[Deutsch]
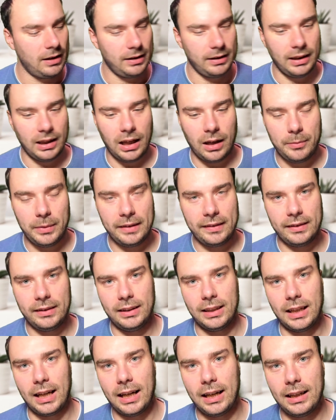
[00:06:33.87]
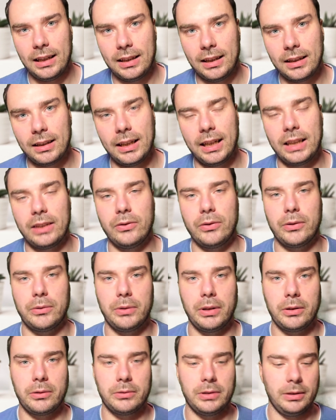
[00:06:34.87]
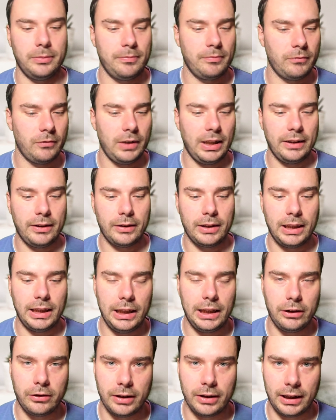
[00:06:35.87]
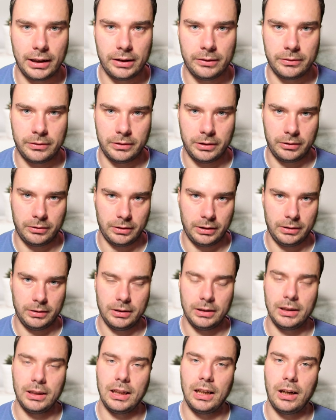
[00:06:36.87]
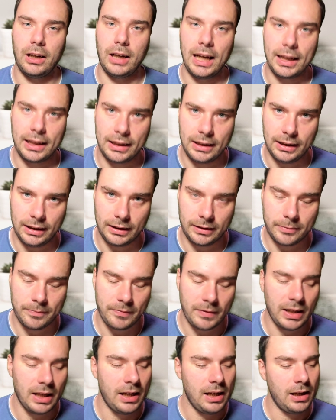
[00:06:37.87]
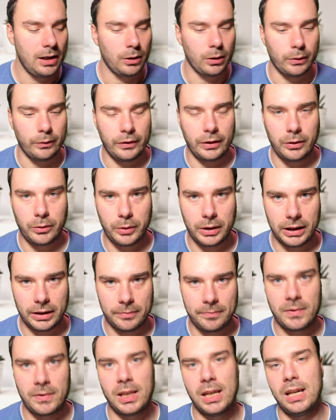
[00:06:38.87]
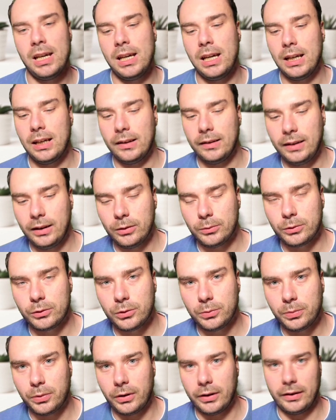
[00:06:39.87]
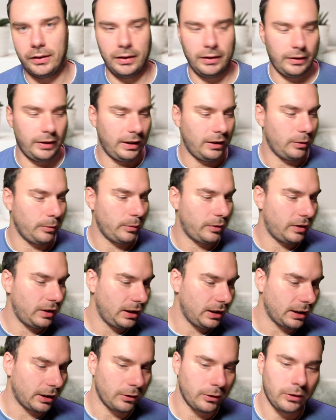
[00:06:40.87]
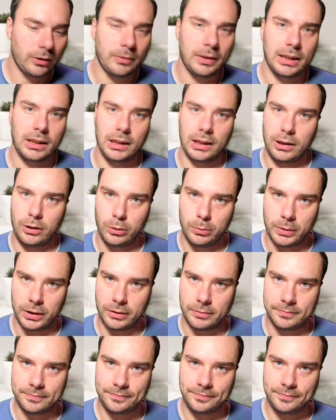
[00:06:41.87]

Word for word: die haben jetzt jahrelang Active Directory, vielleicht sogar Azure Active Directory, angelegt, konfiguriert, sich um Group Policies, sich um Sicherheit und so weiter gekümmert.